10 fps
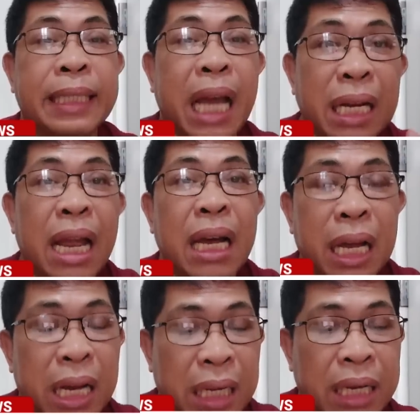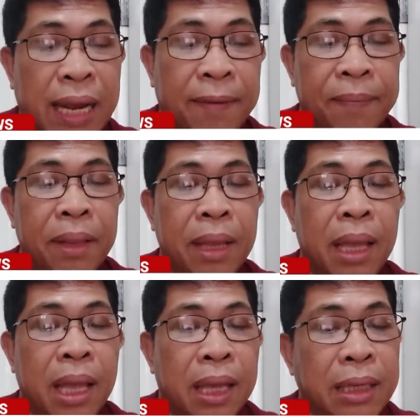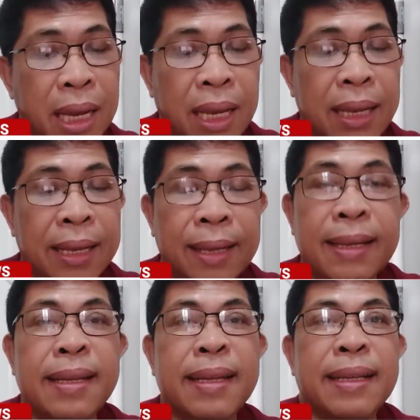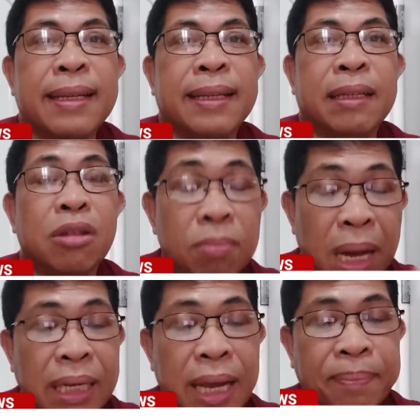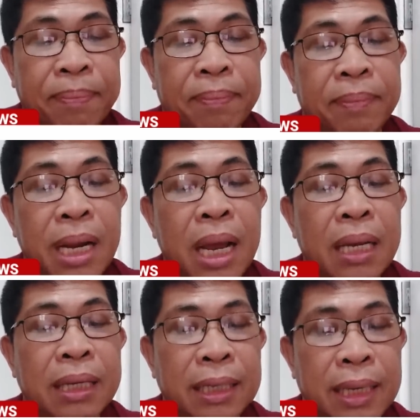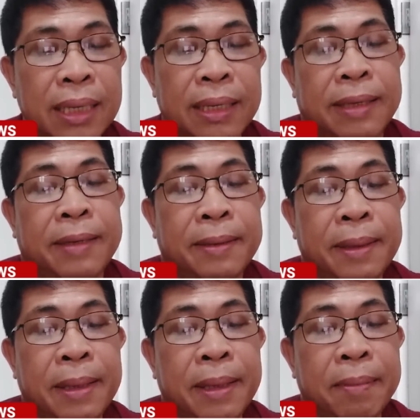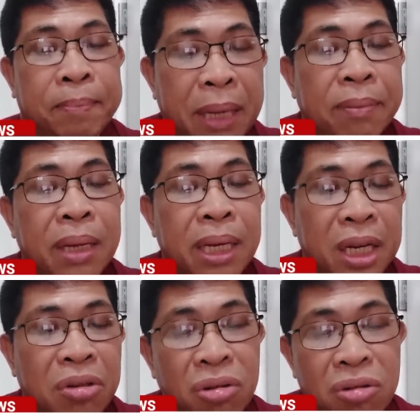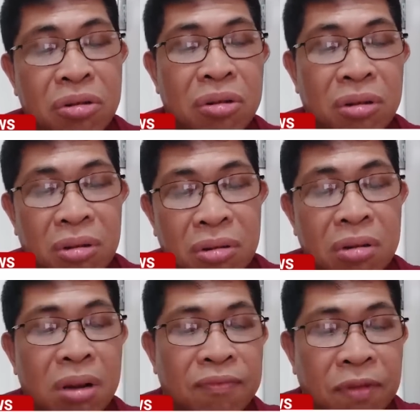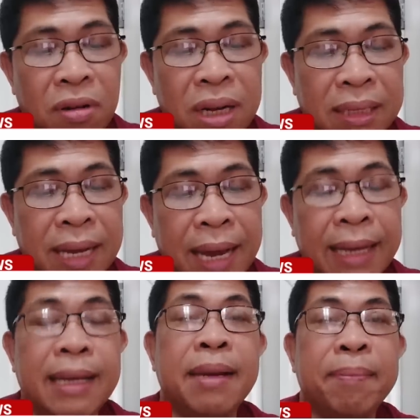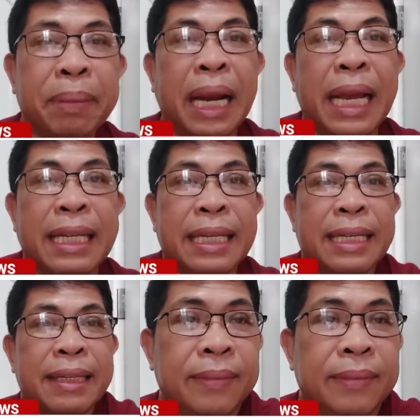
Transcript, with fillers: kailangan anya na humanap ng uh, permanent solution to the volatile price